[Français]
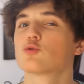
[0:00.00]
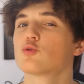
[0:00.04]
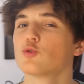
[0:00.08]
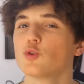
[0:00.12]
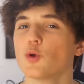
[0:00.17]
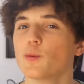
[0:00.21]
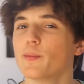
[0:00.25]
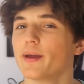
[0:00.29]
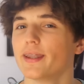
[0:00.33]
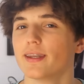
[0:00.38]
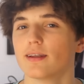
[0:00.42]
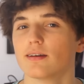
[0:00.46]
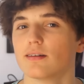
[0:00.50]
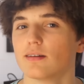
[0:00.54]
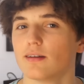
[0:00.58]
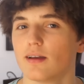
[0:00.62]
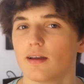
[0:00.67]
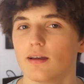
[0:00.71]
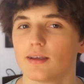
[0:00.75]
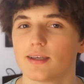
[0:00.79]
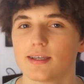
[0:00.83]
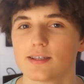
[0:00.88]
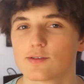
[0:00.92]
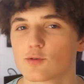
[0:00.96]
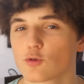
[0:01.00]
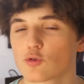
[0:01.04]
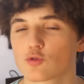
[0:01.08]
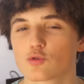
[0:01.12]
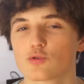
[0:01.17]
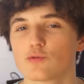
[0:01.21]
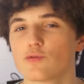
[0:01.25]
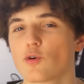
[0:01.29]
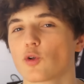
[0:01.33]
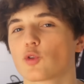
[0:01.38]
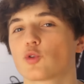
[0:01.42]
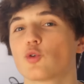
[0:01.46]
sous-domaines, euh, qui sont
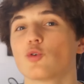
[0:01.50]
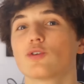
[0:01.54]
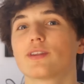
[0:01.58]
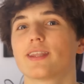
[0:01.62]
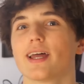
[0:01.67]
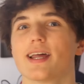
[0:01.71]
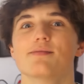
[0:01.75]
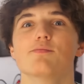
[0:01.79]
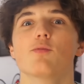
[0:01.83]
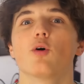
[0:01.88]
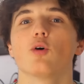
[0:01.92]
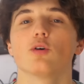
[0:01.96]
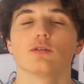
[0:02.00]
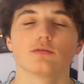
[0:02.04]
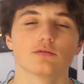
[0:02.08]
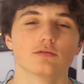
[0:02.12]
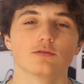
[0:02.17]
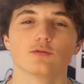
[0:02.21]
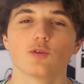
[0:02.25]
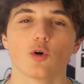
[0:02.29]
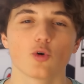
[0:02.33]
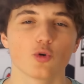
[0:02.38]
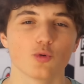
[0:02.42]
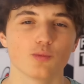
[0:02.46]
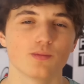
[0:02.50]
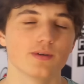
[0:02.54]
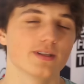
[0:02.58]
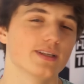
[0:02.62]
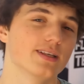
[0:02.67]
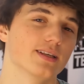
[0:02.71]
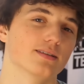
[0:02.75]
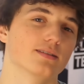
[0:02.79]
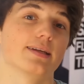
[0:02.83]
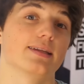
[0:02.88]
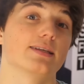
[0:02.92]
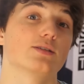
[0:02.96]
souvent totalement dans l'oubli.
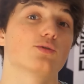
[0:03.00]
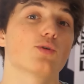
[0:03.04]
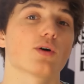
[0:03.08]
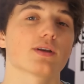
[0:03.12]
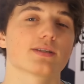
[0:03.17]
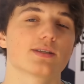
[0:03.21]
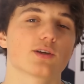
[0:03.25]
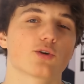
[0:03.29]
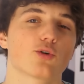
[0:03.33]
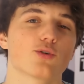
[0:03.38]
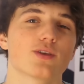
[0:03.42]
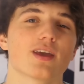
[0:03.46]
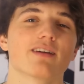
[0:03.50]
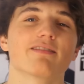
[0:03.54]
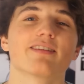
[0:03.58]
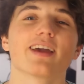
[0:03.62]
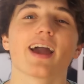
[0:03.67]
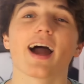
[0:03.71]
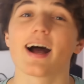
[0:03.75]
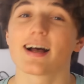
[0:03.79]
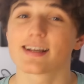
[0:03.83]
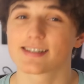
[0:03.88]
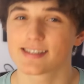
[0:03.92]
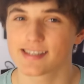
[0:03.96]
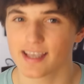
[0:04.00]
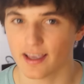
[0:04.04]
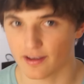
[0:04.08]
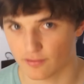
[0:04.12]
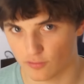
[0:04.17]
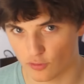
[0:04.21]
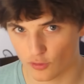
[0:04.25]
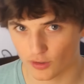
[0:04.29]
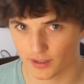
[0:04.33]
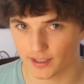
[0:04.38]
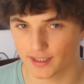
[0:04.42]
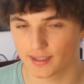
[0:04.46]
L'histoire, c'est qu'il y avait un
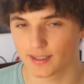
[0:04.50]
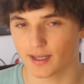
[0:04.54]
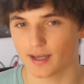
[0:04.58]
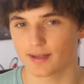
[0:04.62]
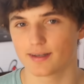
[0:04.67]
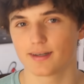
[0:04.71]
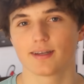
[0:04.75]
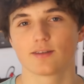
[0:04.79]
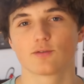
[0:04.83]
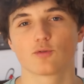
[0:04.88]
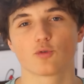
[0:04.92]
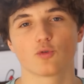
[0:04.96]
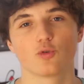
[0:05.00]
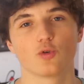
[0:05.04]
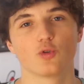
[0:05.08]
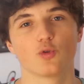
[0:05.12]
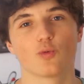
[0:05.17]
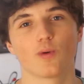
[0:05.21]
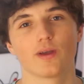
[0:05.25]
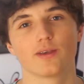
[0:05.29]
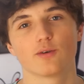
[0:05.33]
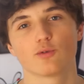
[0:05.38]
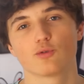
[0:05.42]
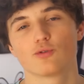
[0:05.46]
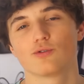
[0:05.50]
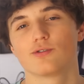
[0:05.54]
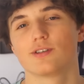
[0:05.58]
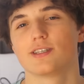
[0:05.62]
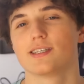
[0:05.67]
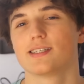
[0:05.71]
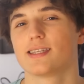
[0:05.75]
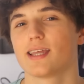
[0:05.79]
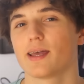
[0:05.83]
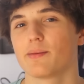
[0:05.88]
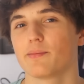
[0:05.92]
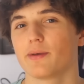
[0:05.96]
serveur qui traînait dont le noyau du
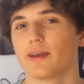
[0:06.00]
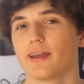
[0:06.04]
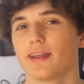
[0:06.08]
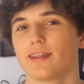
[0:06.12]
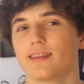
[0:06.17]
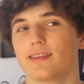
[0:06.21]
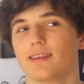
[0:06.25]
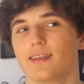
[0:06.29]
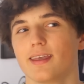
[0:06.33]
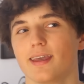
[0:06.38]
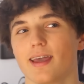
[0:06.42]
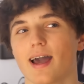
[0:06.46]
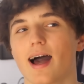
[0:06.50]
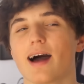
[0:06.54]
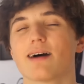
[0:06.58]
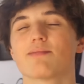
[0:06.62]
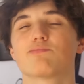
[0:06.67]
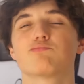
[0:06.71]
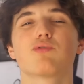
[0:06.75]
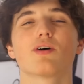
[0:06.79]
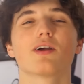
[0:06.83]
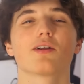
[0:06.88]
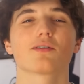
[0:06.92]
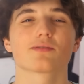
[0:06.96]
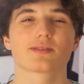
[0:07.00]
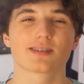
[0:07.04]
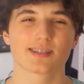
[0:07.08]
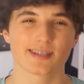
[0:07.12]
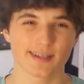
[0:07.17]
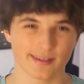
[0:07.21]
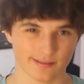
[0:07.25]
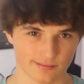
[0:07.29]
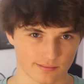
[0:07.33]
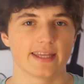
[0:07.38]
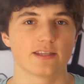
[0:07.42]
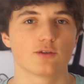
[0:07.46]
système était un poil
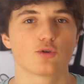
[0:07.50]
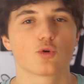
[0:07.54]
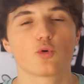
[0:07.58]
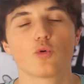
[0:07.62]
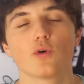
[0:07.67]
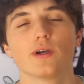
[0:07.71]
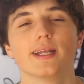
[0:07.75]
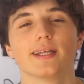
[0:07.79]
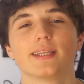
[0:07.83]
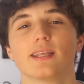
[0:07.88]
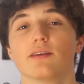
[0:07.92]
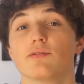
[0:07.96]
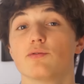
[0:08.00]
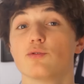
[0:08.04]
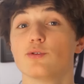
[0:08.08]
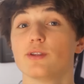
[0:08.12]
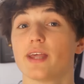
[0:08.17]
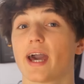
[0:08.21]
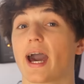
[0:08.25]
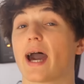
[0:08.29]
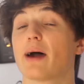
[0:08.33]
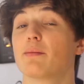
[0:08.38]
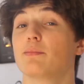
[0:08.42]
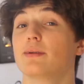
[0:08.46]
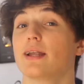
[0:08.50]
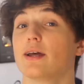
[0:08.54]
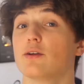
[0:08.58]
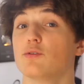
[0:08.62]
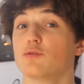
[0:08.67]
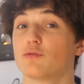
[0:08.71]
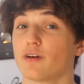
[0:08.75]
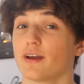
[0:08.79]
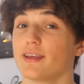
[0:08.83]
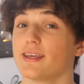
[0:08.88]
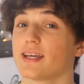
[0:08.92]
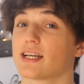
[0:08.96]
ancien. Du coup, il était vulnérable à une
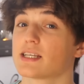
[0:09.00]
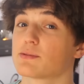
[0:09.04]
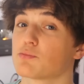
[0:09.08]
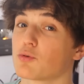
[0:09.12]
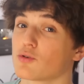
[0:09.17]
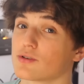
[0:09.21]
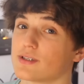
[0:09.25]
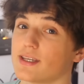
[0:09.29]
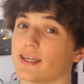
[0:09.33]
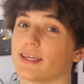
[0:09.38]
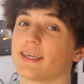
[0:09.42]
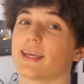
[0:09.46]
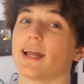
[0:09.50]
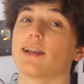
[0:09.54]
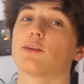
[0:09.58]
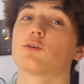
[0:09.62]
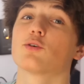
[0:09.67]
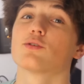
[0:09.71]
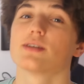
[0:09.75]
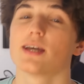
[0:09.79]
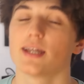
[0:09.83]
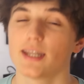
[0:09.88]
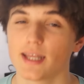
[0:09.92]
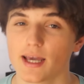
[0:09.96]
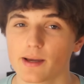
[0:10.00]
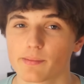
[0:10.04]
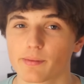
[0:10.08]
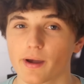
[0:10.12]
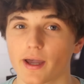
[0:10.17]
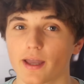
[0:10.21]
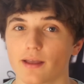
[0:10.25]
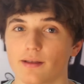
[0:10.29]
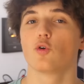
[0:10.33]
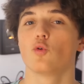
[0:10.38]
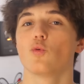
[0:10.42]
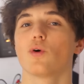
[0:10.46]
faille exposée quelques années
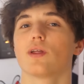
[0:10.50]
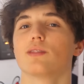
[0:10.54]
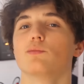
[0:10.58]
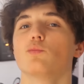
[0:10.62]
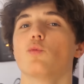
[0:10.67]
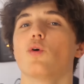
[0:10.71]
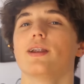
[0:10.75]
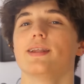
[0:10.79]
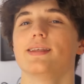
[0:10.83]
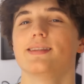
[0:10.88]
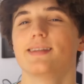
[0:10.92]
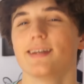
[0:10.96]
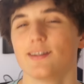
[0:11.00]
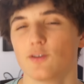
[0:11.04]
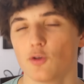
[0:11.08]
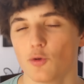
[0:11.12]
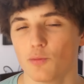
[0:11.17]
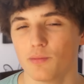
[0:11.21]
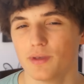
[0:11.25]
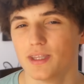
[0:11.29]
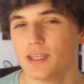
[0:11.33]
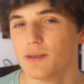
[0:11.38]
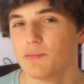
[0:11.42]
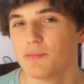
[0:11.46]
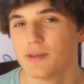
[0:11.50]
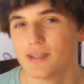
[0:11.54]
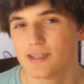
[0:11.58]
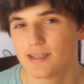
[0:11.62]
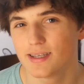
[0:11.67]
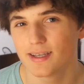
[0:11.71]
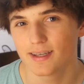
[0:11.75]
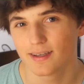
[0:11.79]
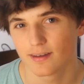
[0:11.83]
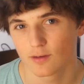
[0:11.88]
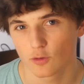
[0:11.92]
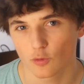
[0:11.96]
après. Loin de moi l'idée de
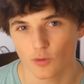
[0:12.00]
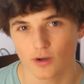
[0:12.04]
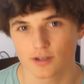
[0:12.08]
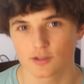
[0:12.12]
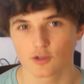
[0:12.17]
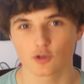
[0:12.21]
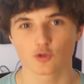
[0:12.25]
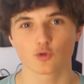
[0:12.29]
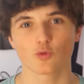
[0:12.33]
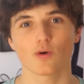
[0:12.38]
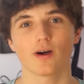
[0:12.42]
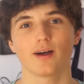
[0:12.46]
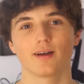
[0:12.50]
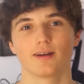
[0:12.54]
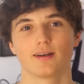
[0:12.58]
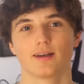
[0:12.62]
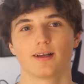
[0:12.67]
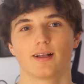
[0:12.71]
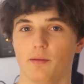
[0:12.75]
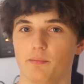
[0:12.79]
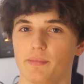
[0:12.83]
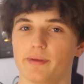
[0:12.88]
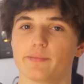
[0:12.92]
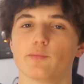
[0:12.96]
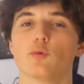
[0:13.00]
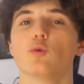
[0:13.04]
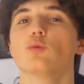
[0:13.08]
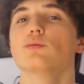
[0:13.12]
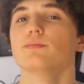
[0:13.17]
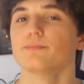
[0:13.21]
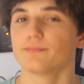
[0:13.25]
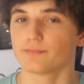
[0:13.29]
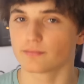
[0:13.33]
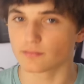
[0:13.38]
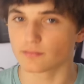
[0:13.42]
minimiser quoi que ce soit, mais bon,